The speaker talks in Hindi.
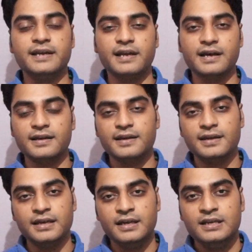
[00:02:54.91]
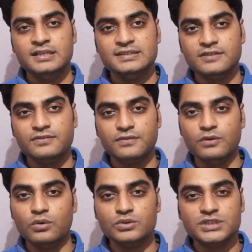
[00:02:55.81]
दिख रहा है सिर्फ
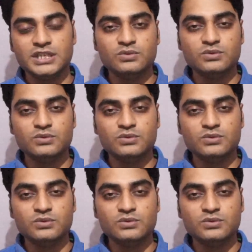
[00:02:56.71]
लोगो चेंज